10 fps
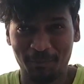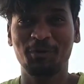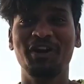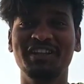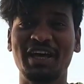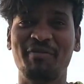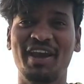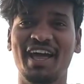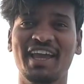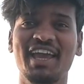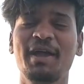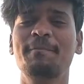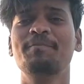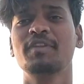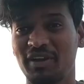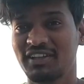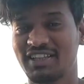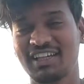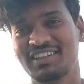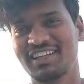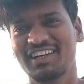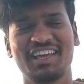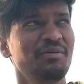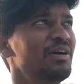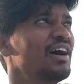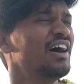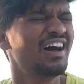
पूरे सामान आ गए अरे सांस रख रही है अब